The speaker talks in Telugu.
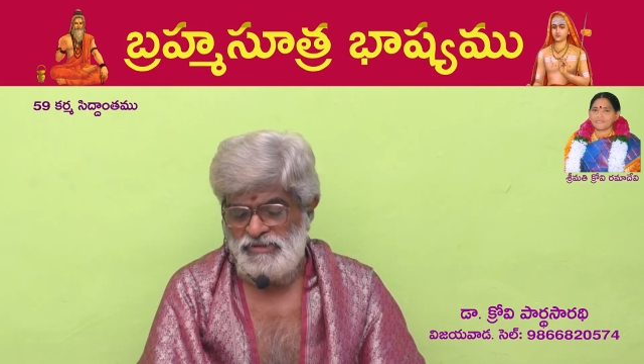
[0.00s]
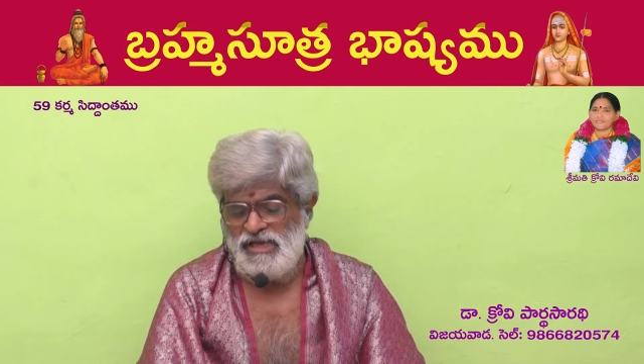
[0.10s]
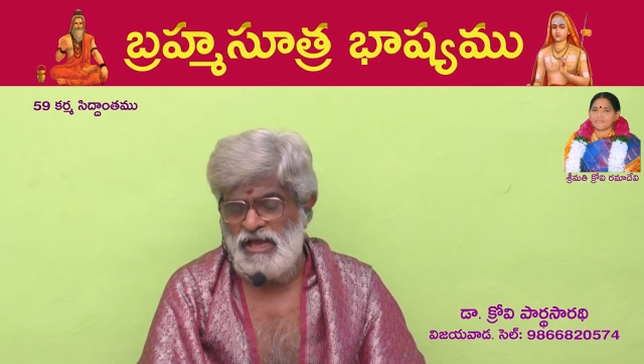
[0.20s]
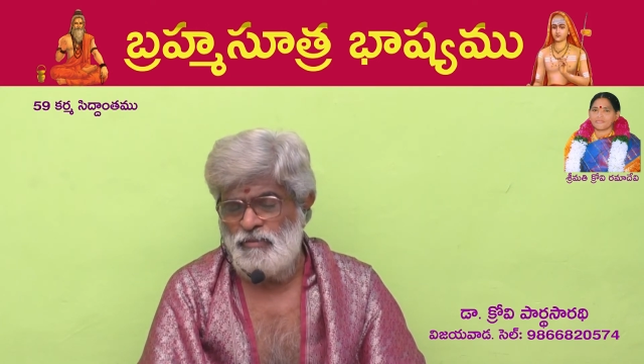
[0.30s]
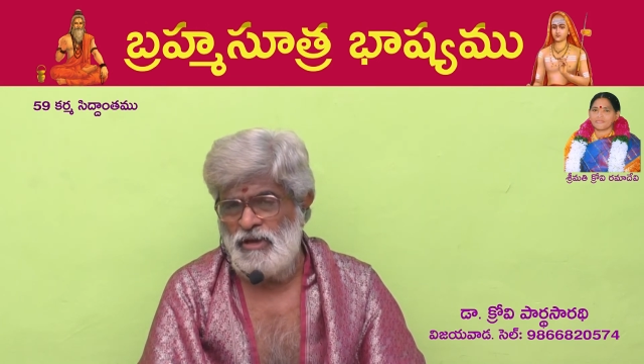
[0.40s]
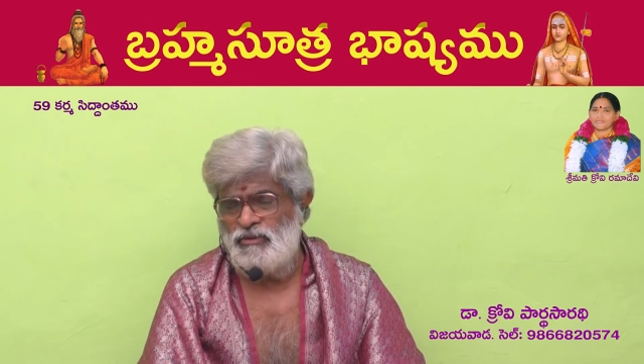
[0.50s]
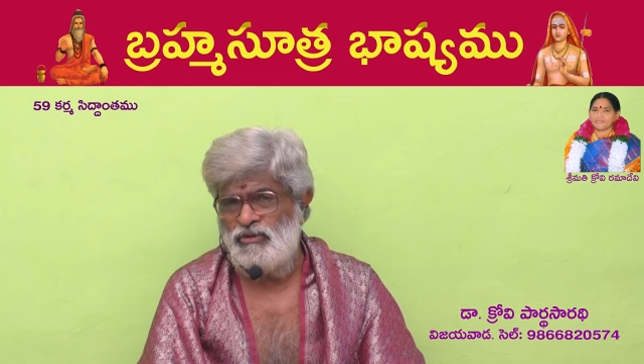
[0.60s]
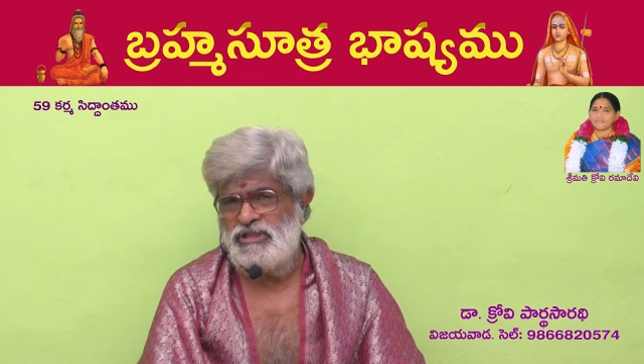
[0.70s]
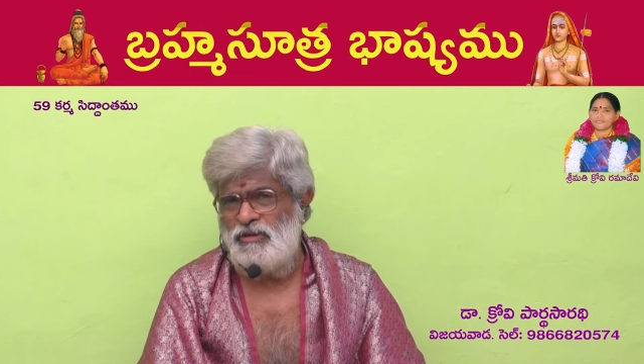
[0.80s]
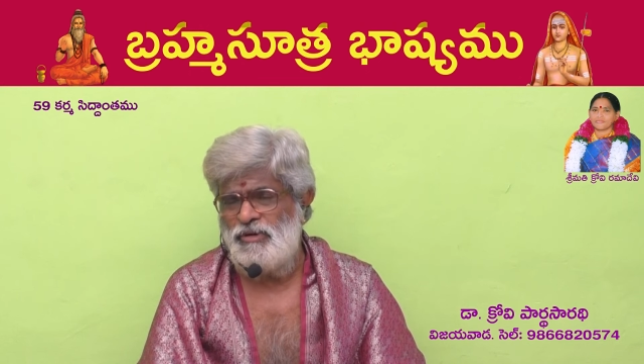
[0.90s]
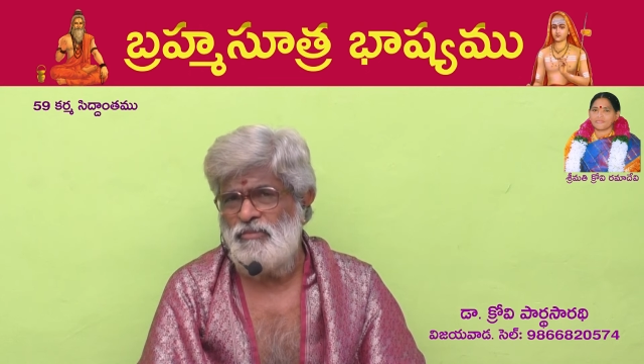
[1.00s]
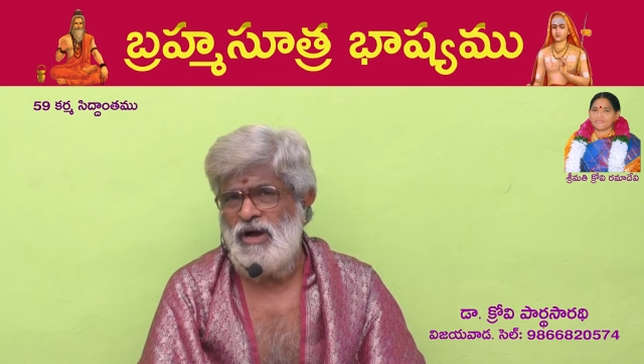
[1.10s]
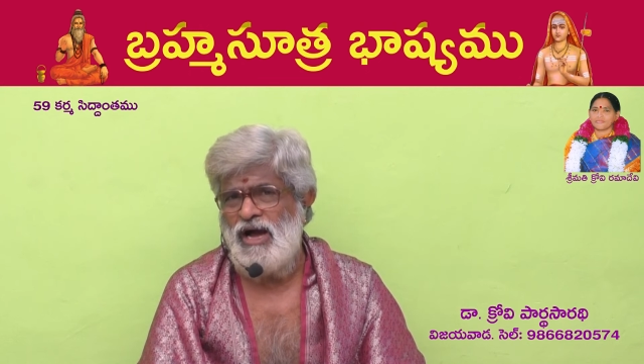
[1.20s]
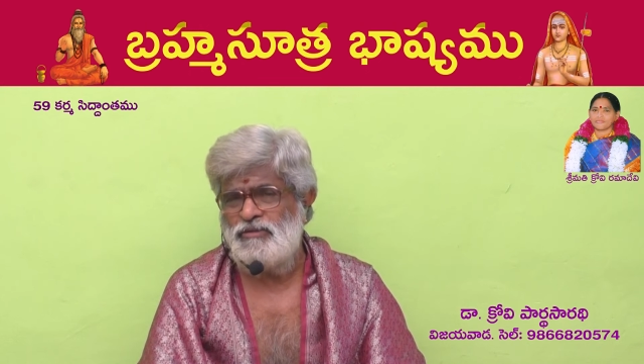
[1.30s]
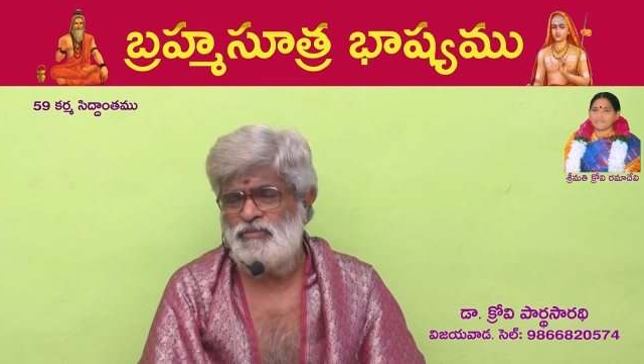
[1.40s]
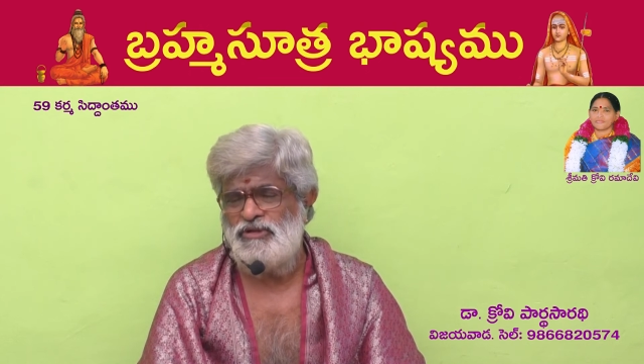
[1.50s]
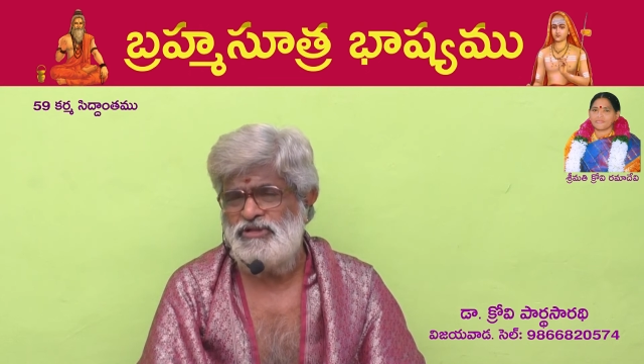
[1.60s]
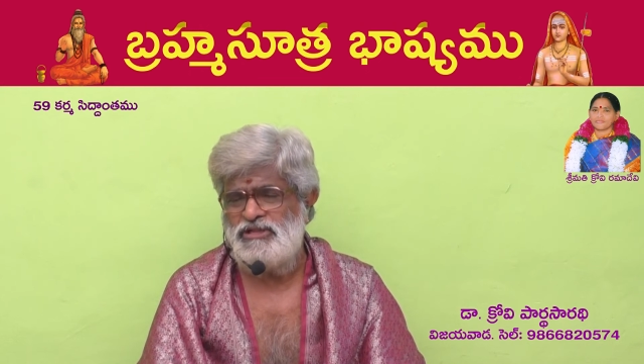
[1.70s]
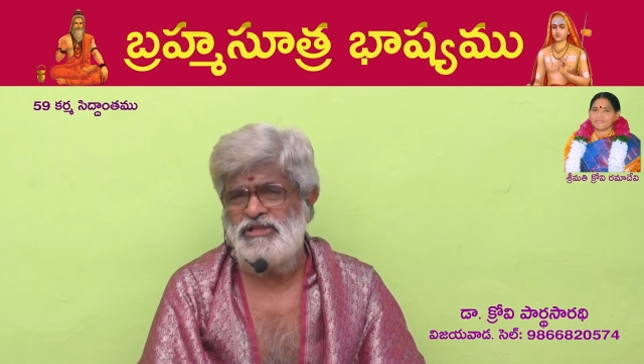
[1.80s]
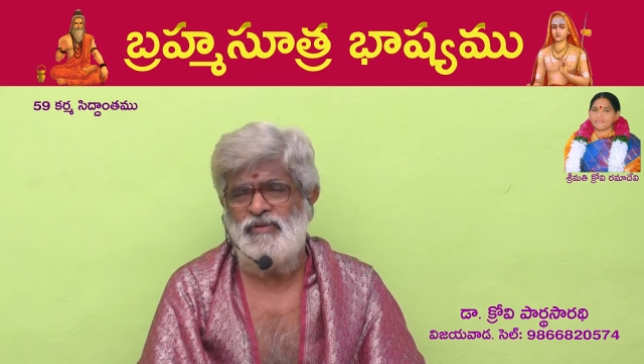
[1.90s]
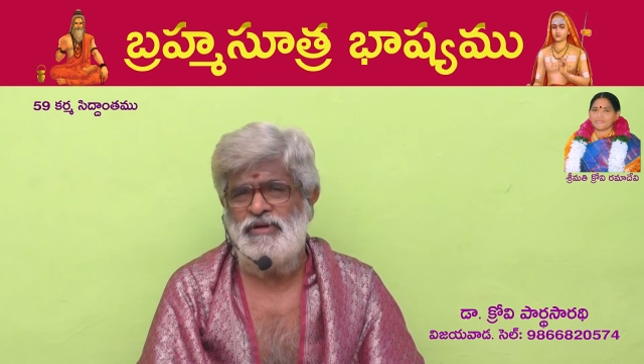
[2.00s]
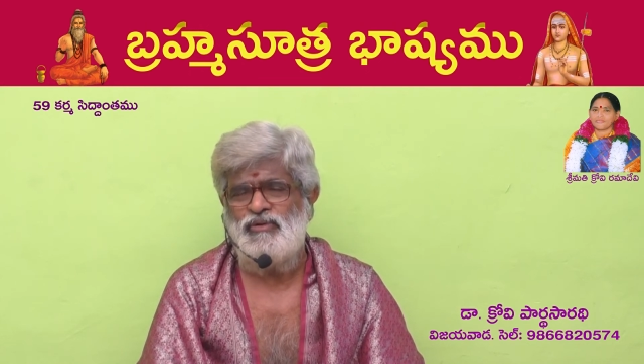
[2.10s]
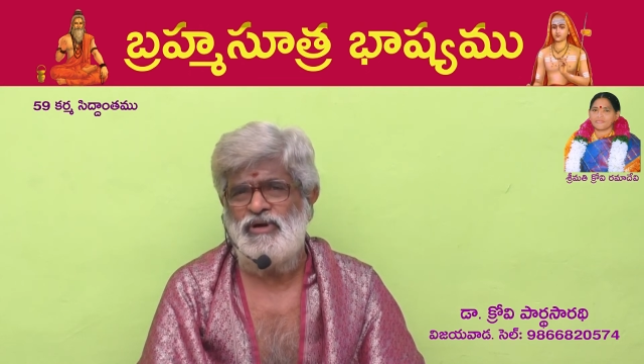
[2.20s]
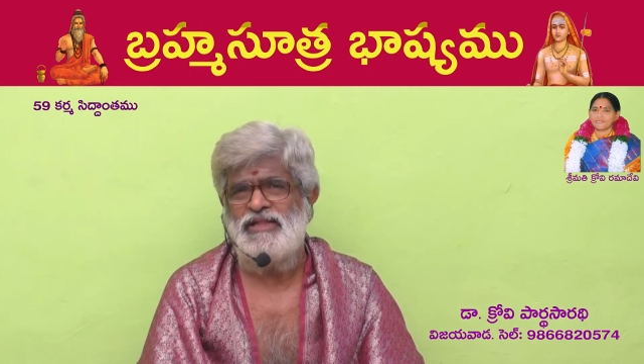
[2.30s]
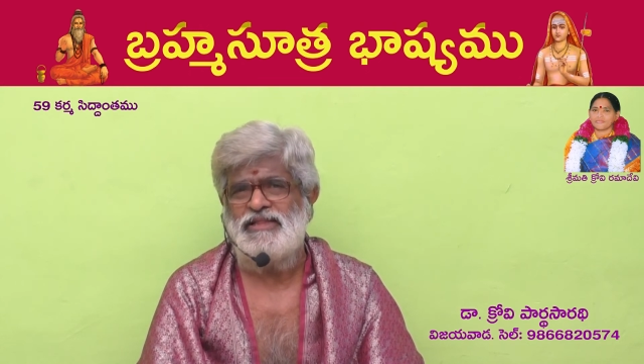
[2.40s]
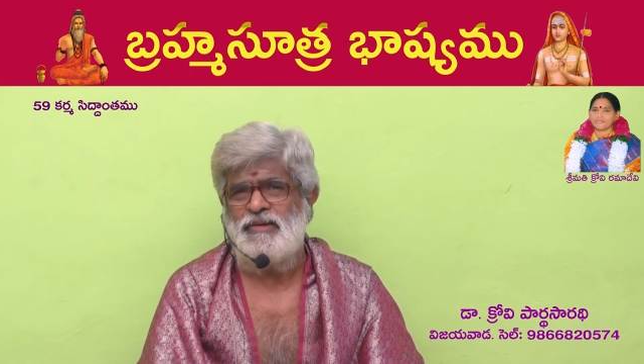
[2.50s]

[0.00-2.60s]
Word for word: ఈ అనుమానం వచ్చినప్పుడు మహాత్ములు చేసేవన్నీ కూడా